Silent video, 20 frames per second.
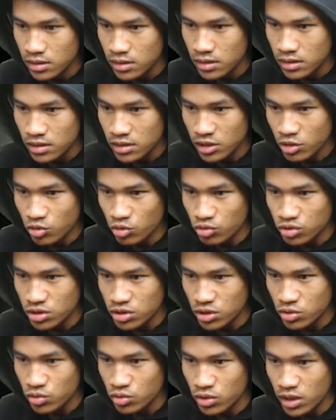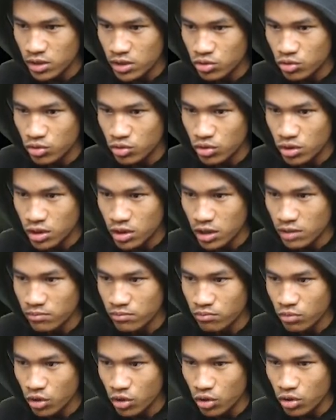Dikunci juga tuh, ke
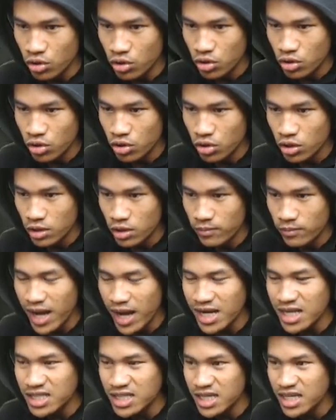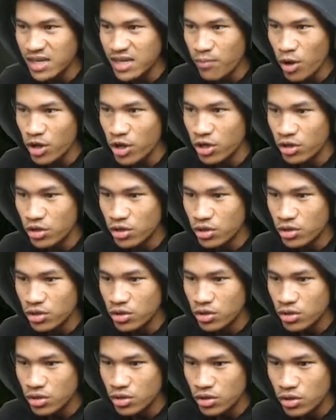gembok Kemana jadinya, boy?
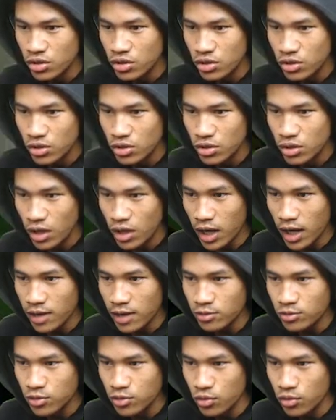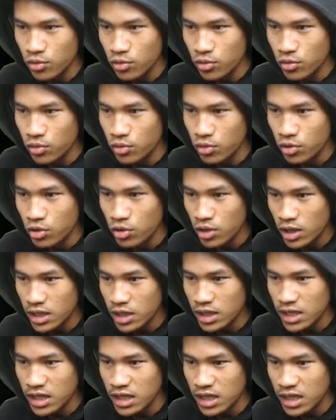Aduh,
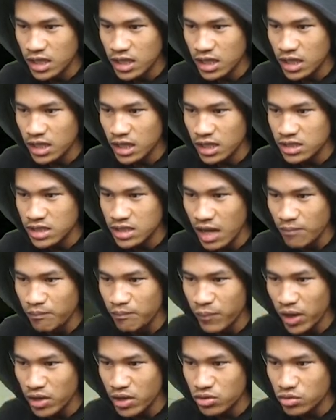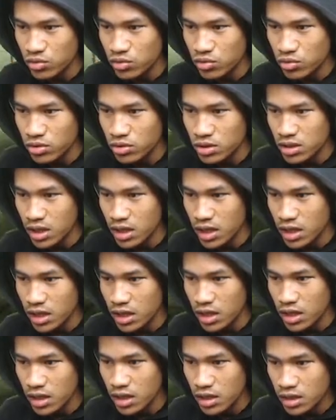keliling-keliling capek
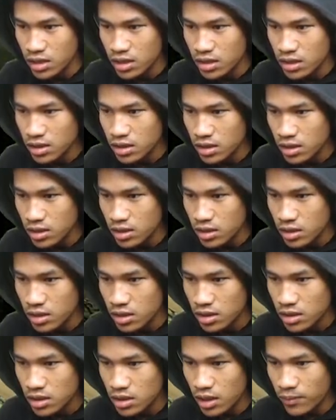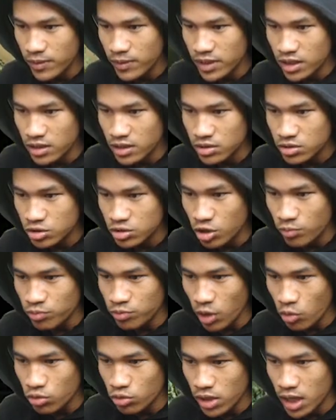juga. Ini apa nih? Stop
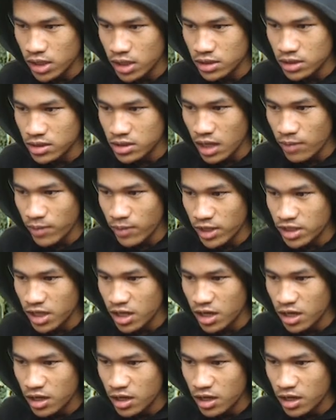tawuran selamanya.